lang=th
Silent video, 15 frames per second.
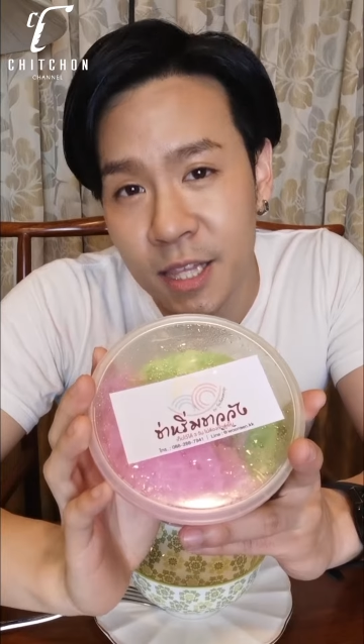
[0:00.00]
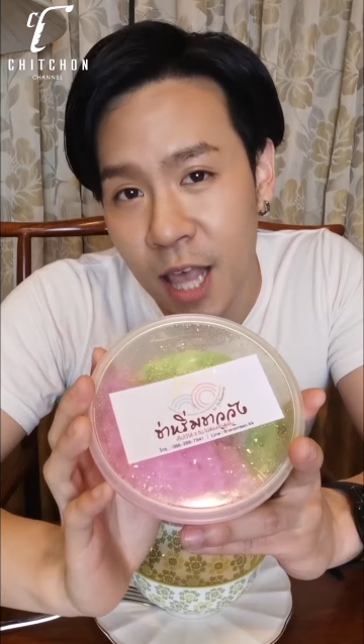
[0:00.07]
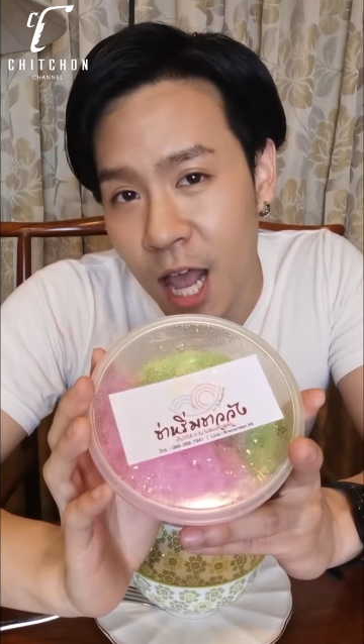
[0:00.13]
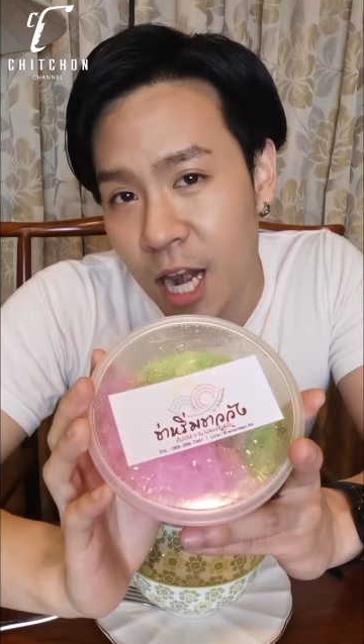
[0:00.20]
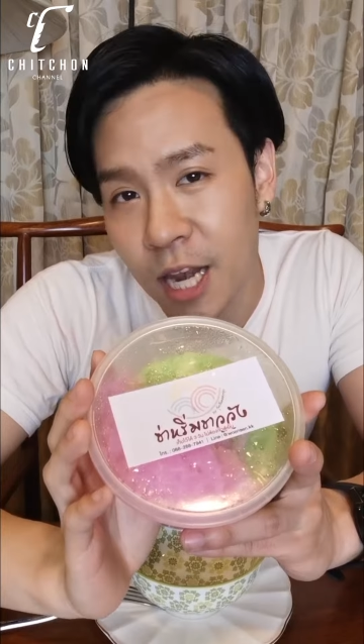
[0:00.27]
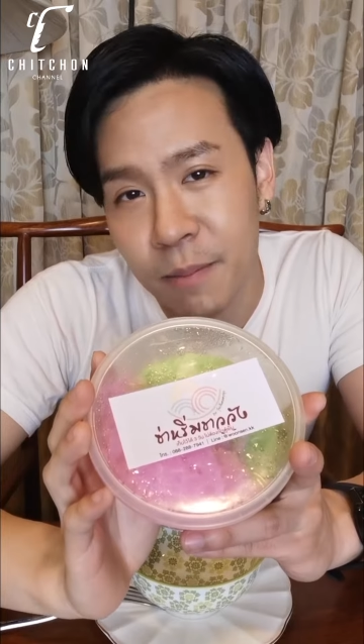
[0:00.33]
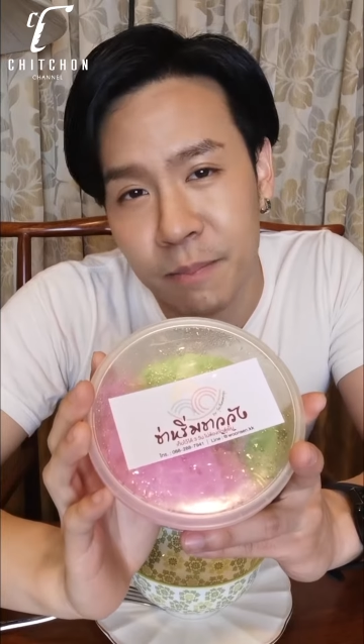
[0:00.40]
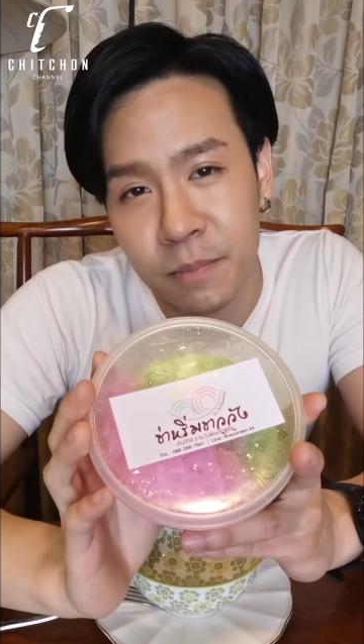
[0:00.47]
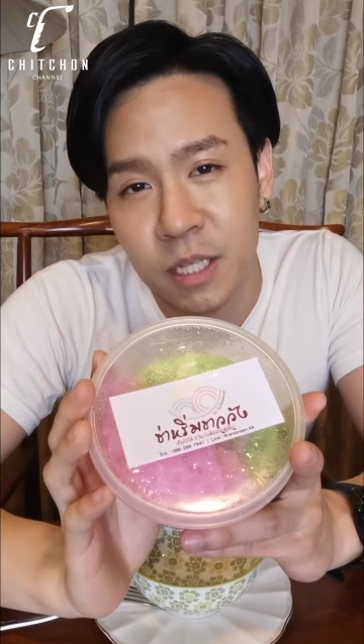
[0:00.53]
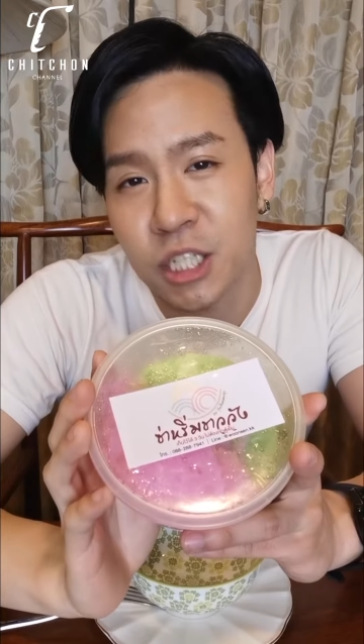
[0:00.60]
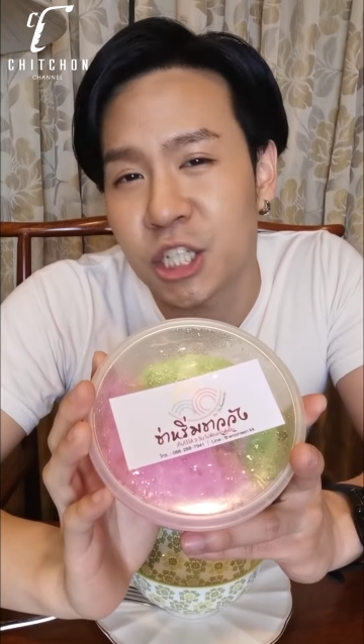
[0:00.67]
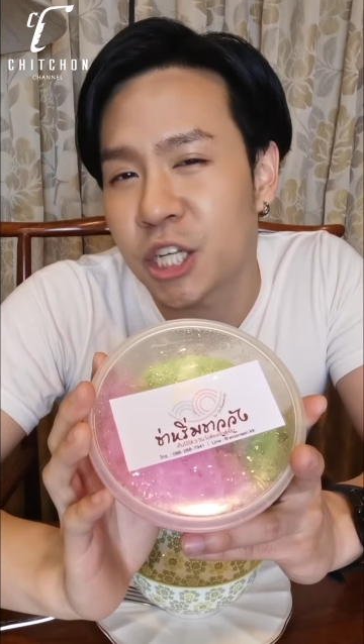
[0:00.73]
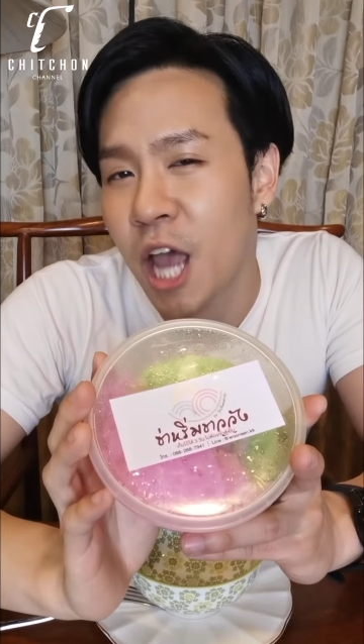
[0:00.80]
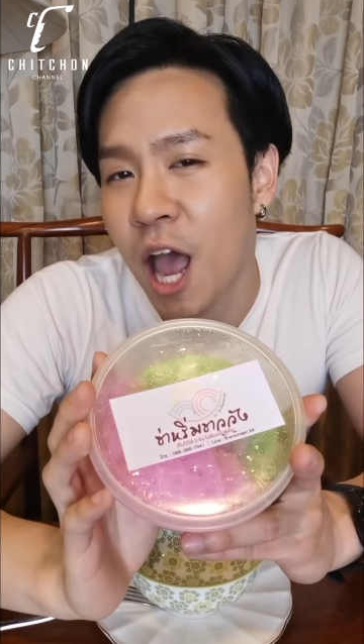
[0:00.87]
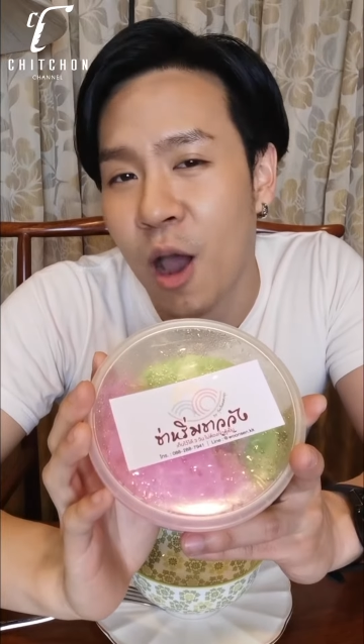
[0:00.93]
สลิ่ม
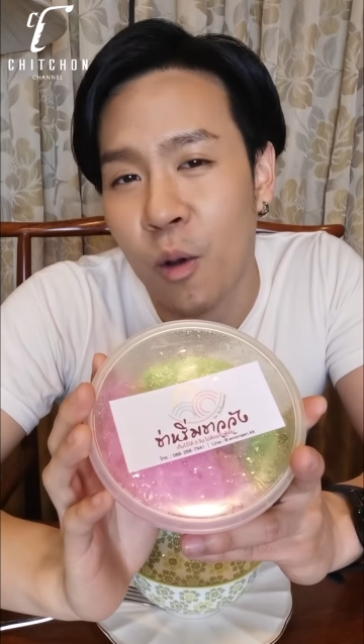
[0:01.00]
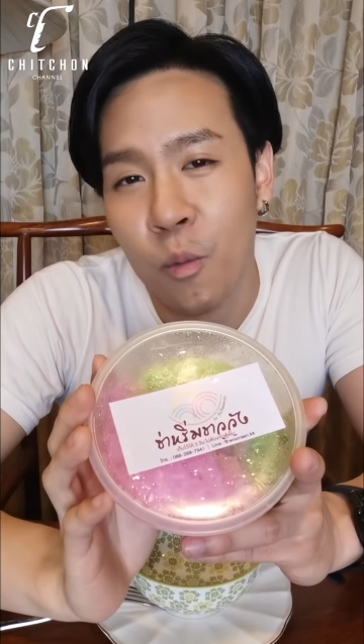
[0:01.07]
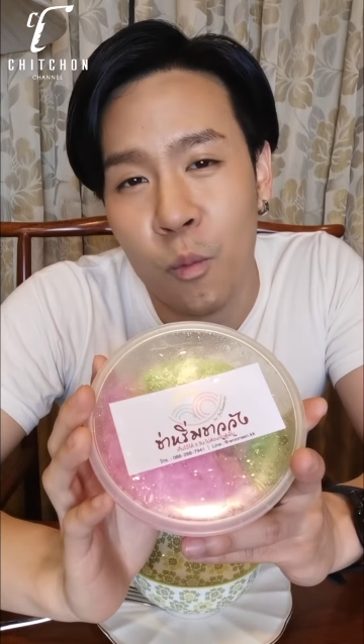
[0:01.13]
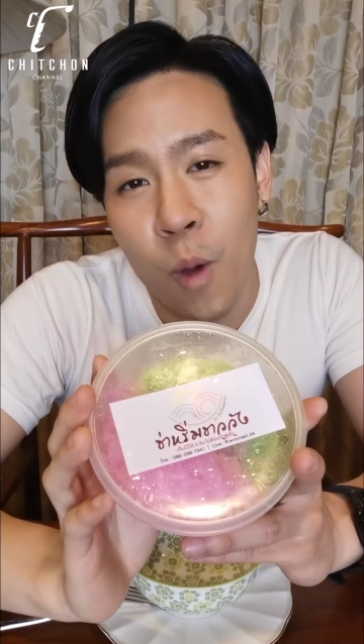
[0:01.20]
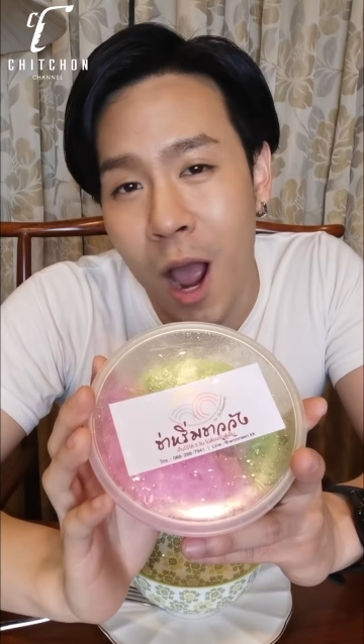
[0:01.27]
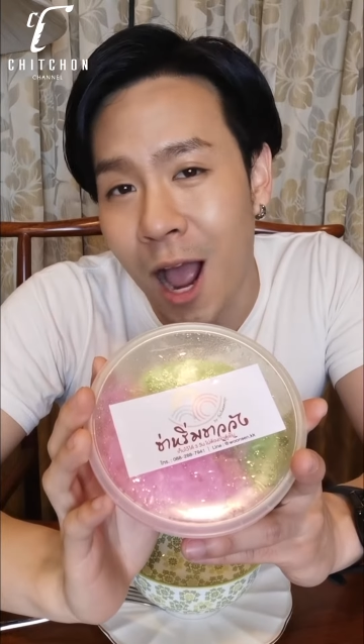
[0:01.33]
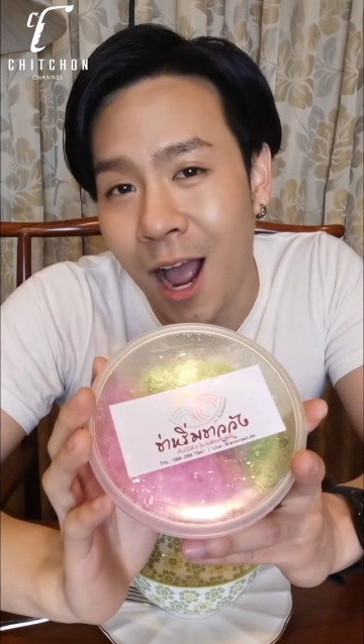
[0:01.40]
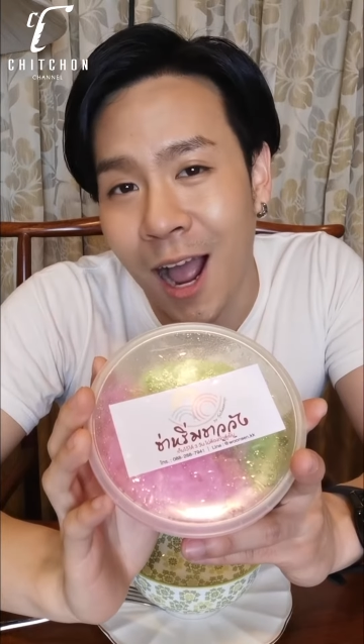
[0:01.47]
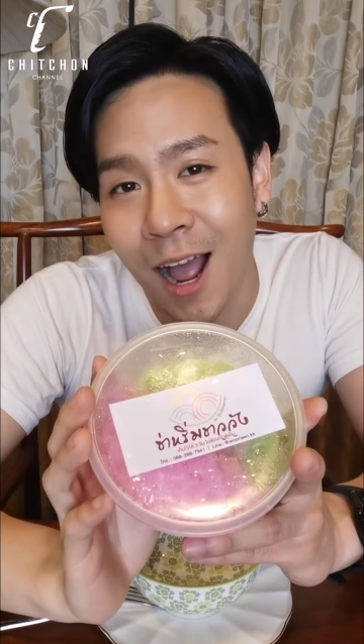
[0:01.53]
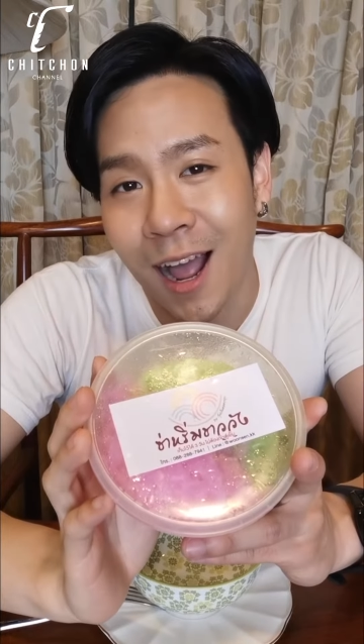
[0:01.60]
ชาววัง